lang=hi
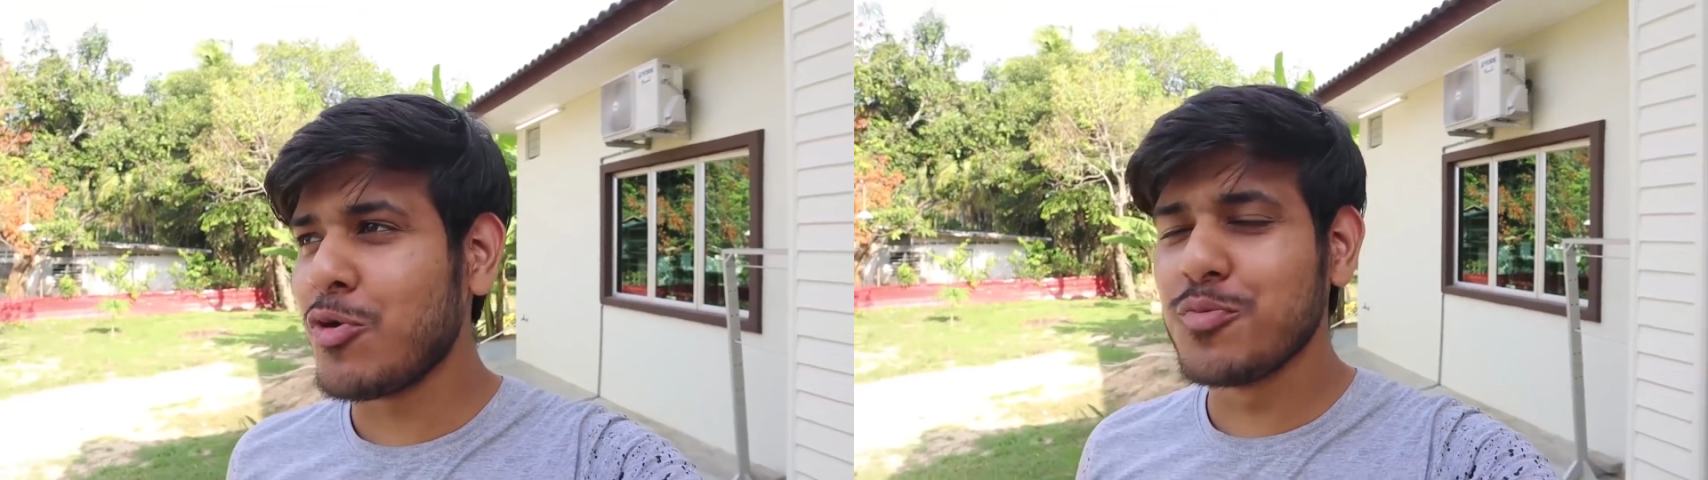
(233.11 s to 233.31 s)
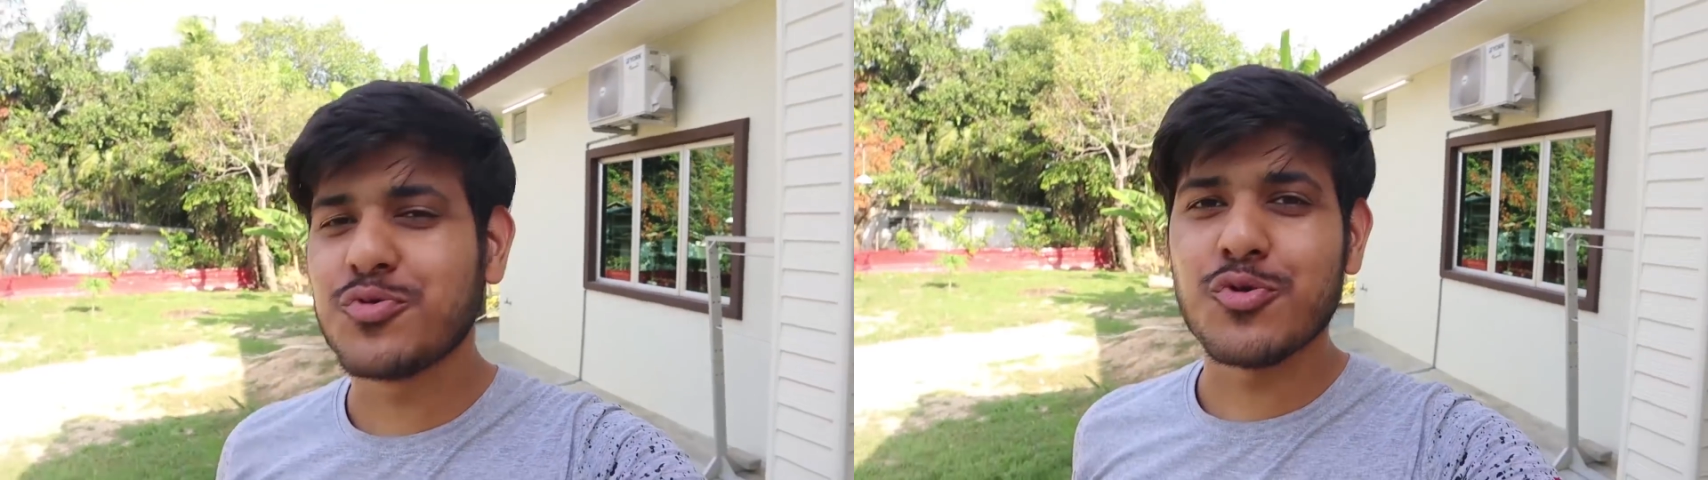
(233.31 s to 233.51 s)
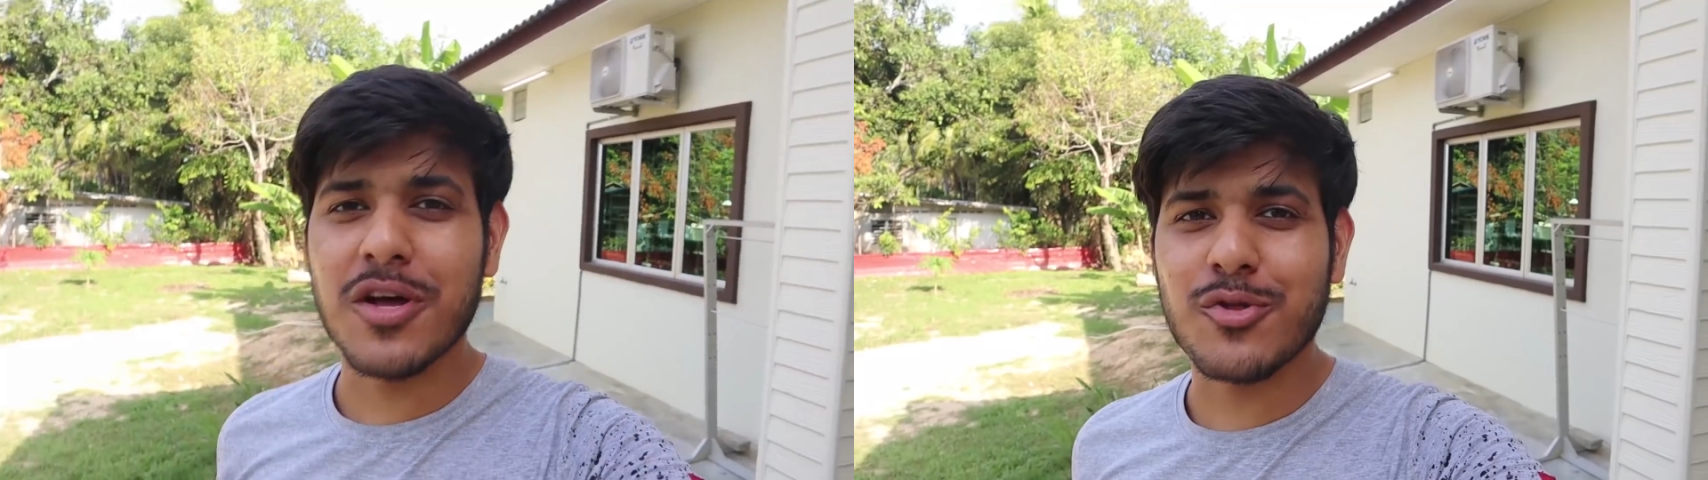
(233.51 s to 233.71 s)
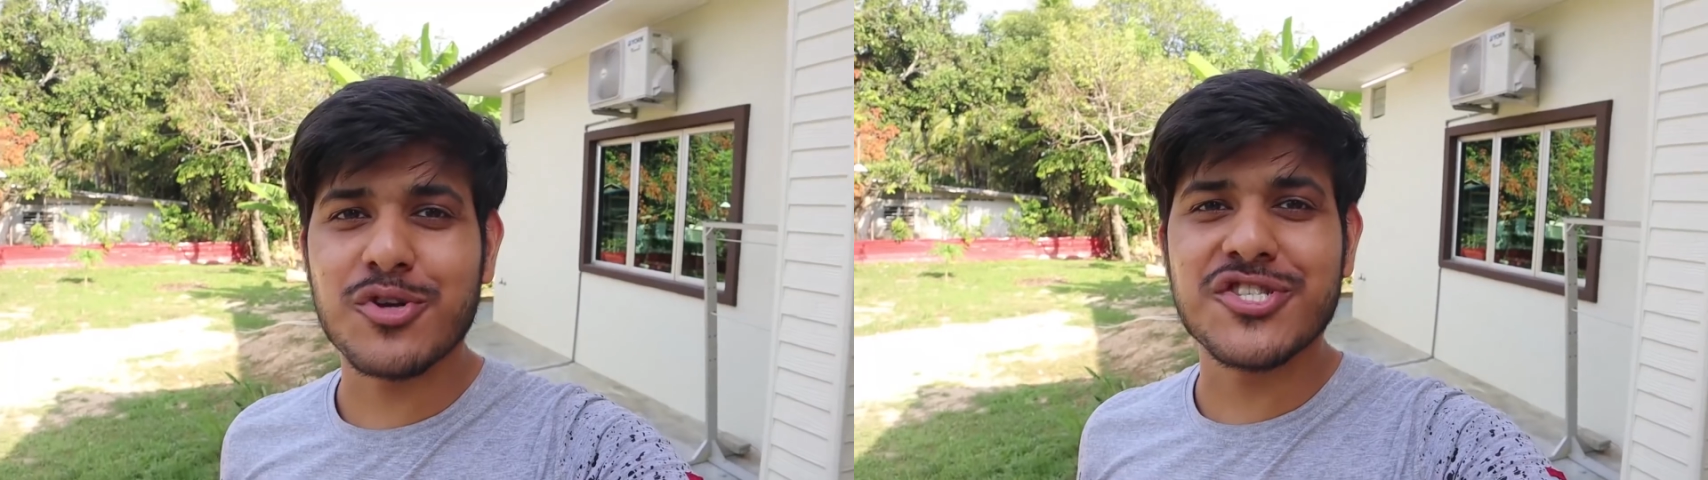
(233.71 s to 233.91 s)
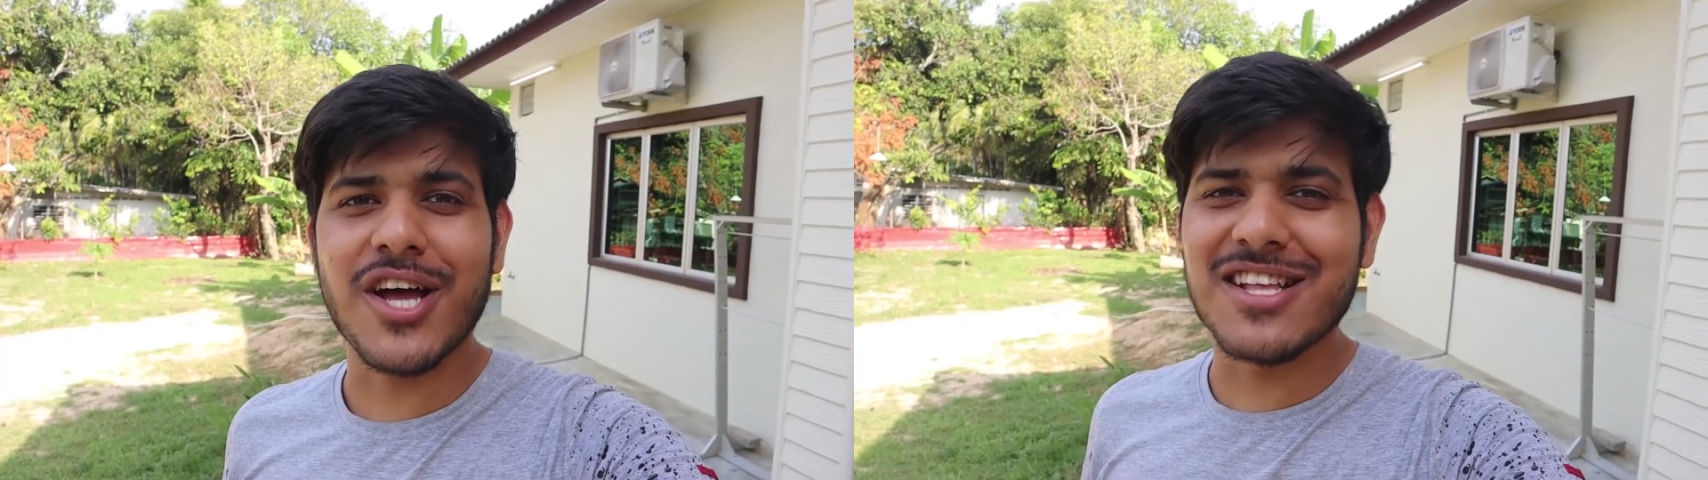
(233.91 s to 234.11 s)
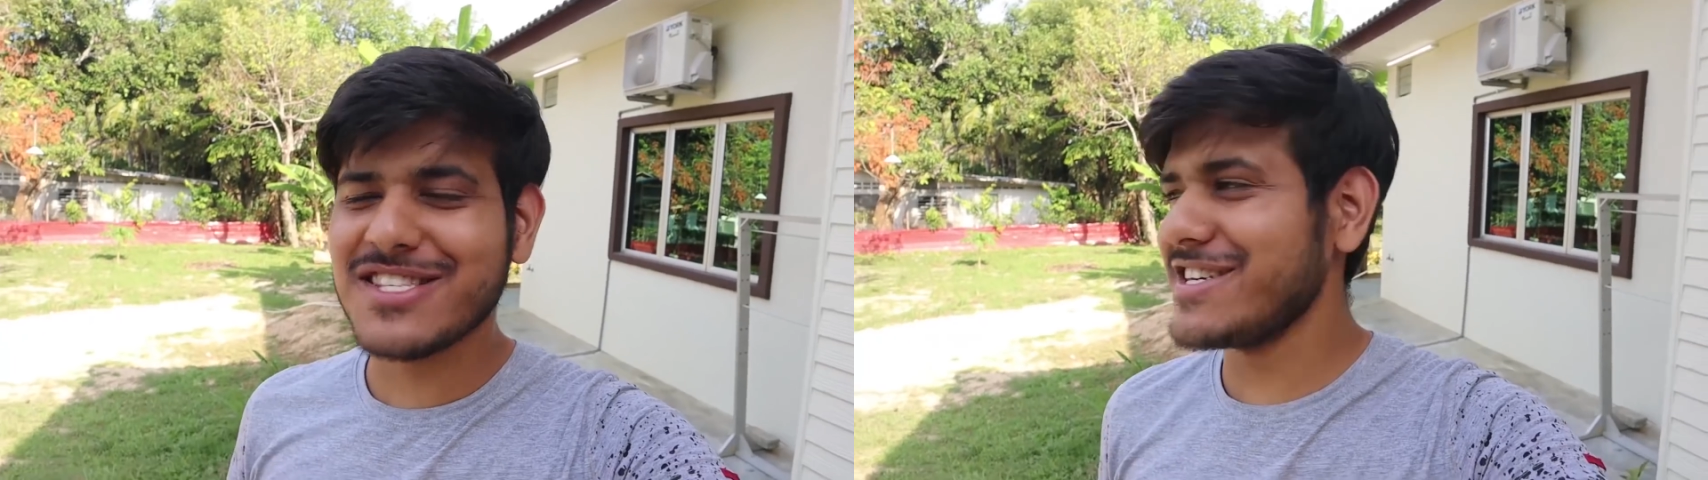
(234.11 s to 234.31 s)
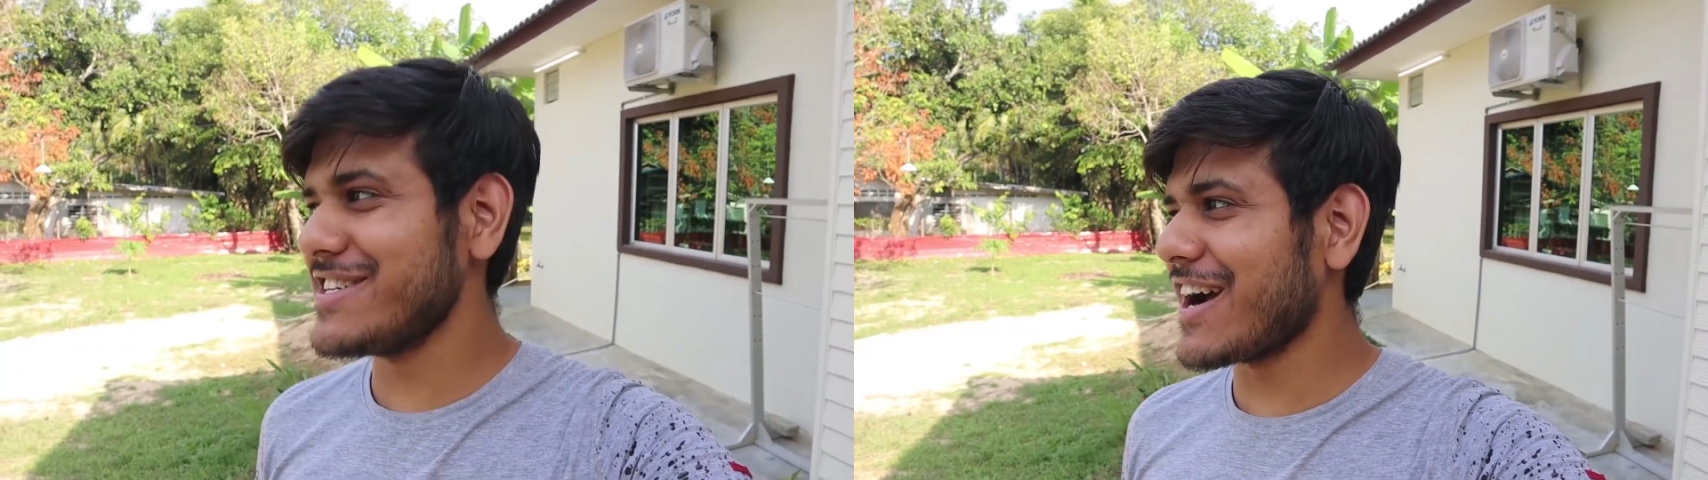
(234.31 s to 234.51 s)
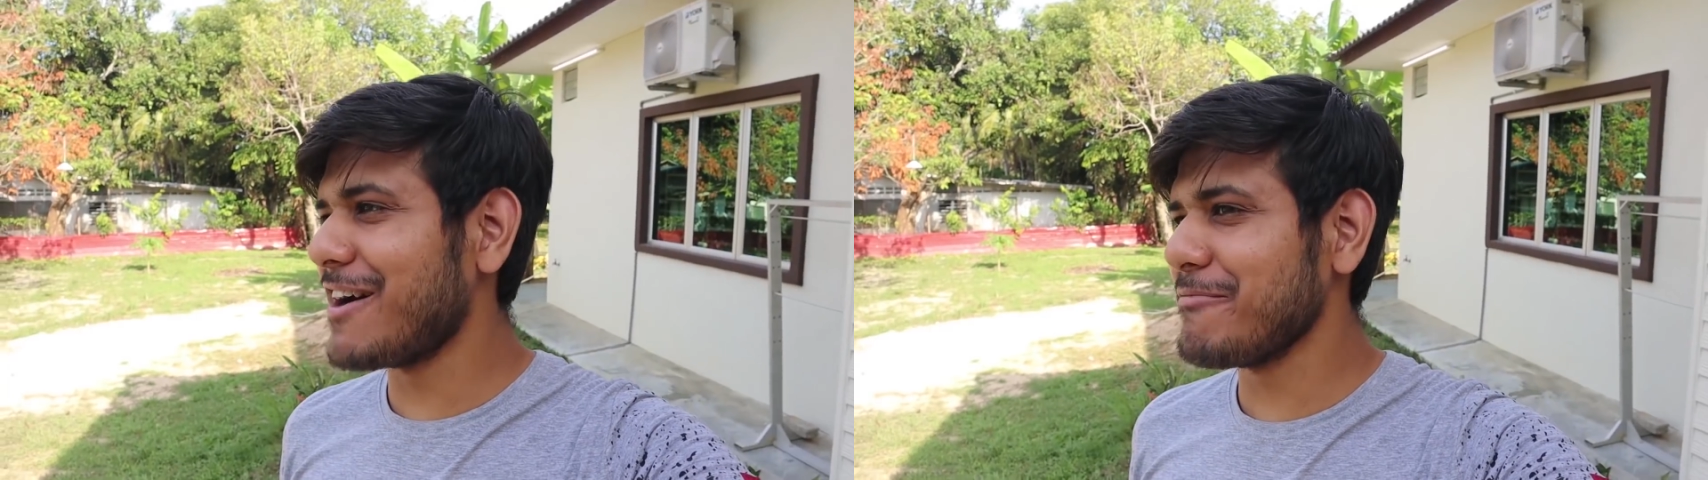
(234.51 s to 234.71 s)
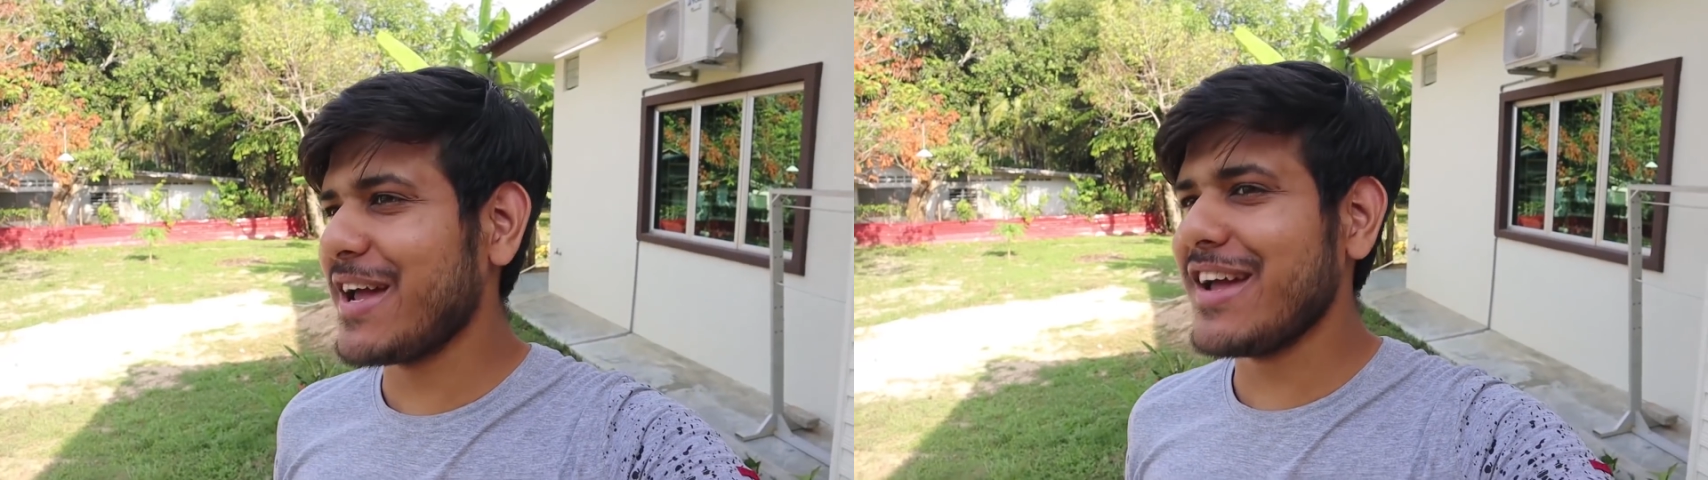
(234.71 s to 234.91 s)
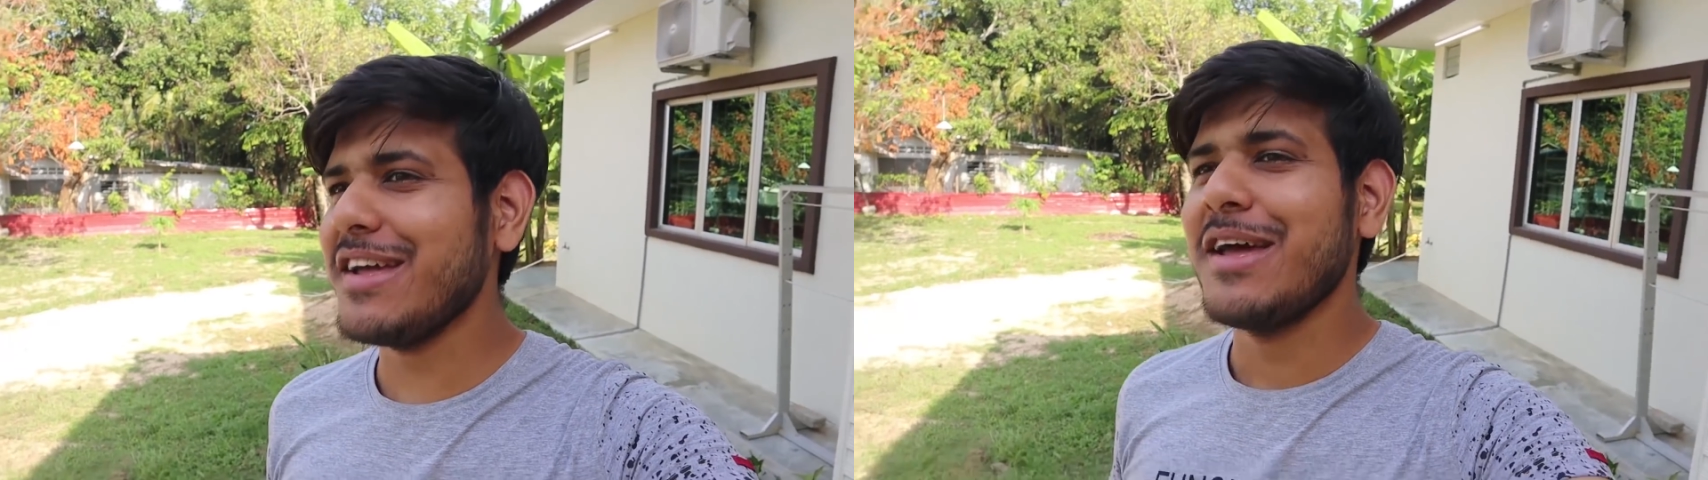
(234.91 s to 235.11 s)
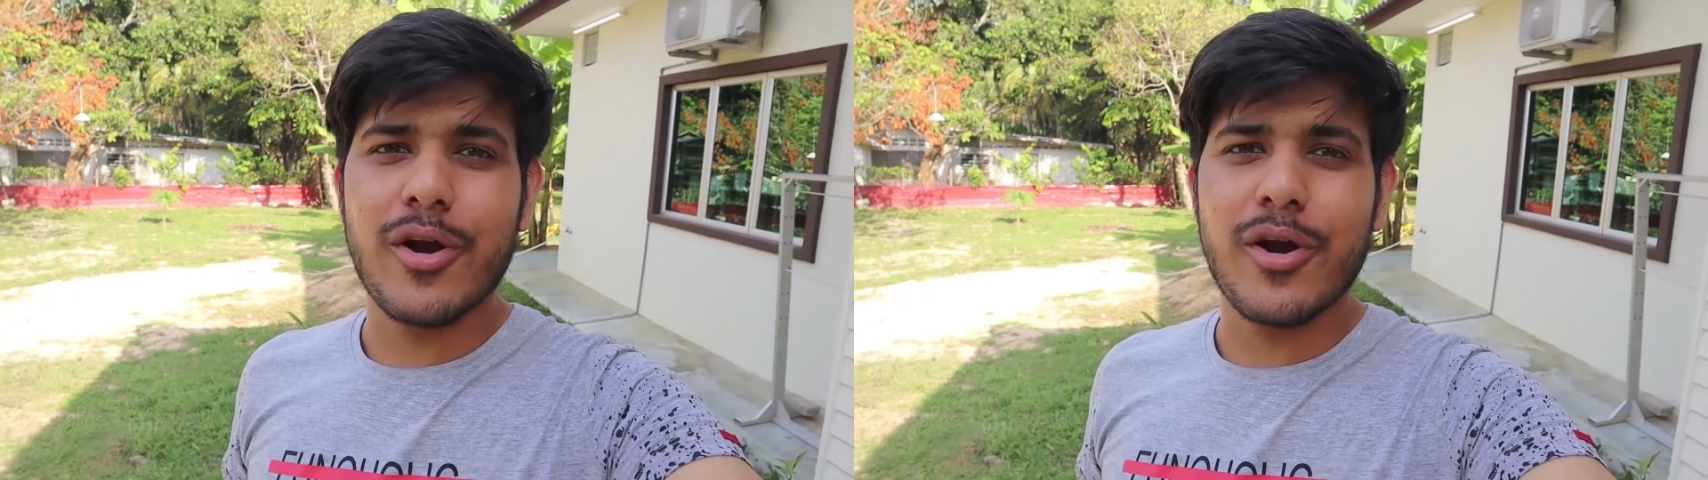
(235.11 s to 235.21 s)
खूबसूरत और शांत सी जगह में है